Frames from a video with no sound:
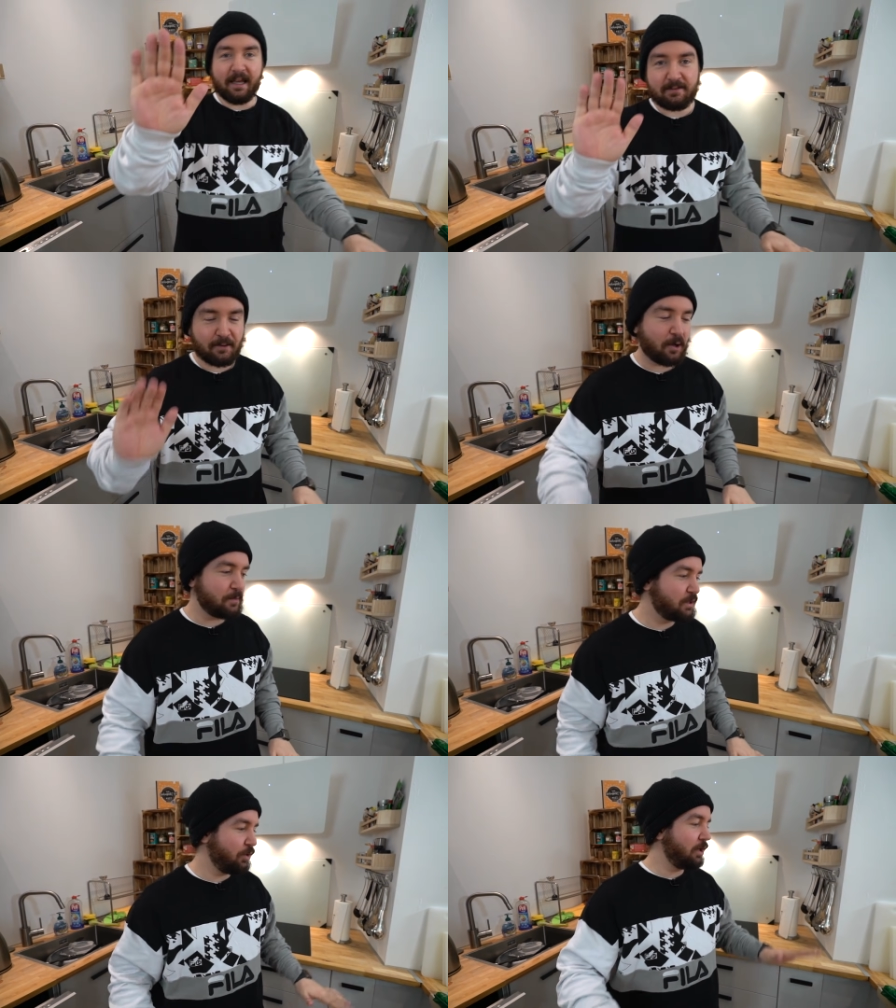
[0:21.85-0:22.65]
Herzlich
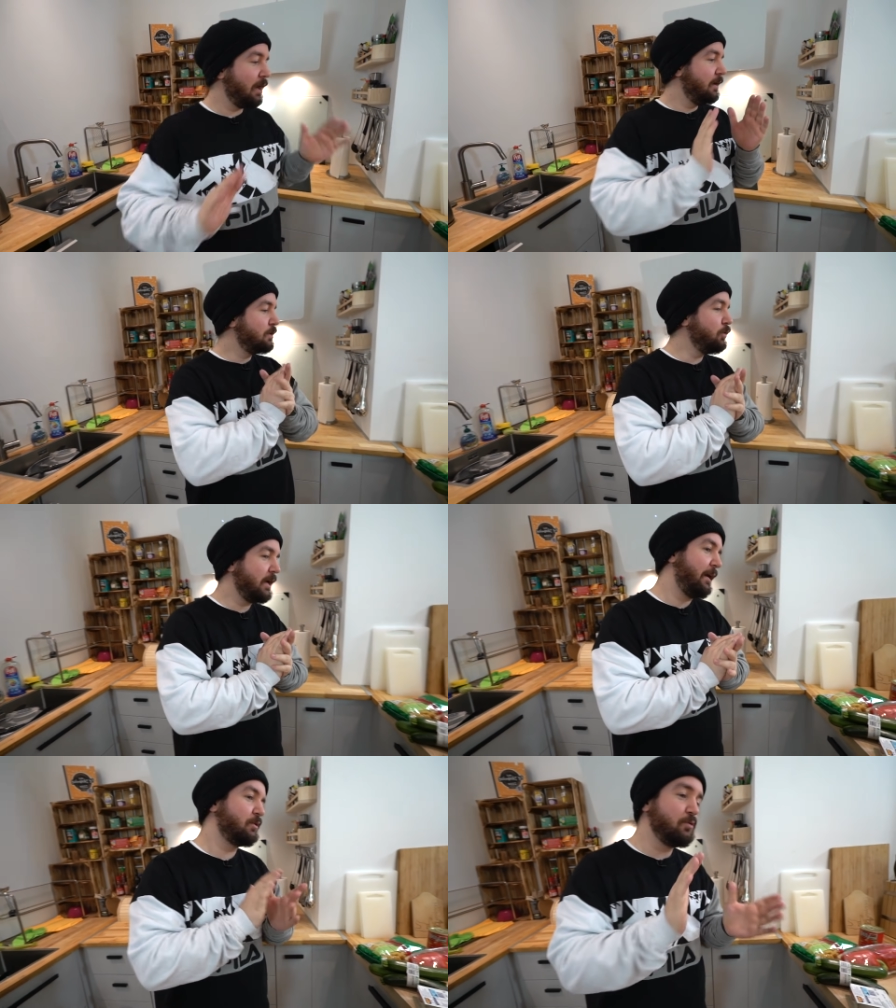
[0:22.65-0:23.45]
willkommen zurück.
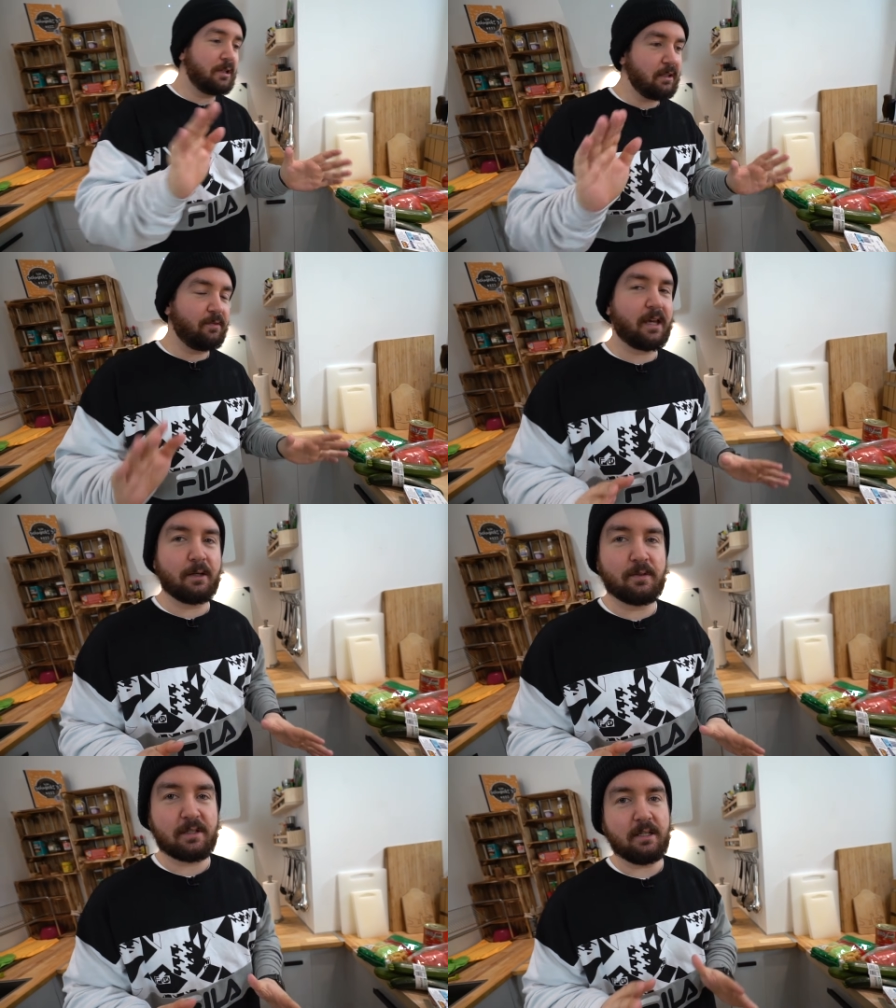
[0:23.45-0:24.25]
Julia, du und ich, wir
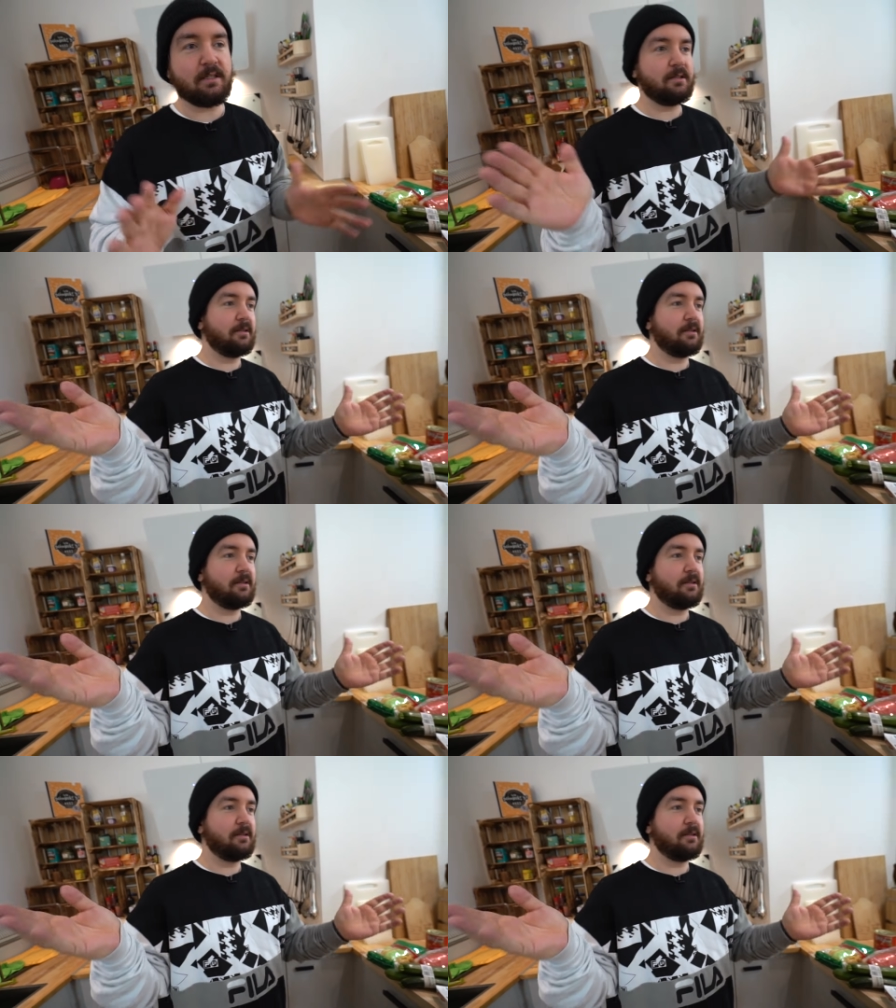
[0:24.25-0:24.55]
kennen uns nicht.